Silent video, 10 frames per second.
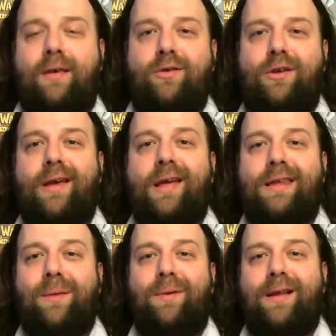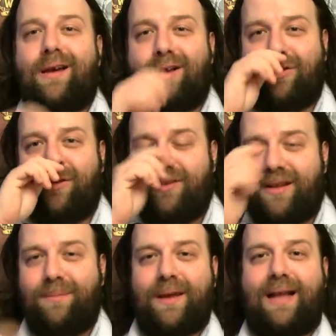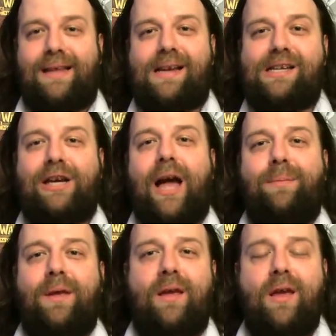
Oni nie byli rodowitymi Katarczykami.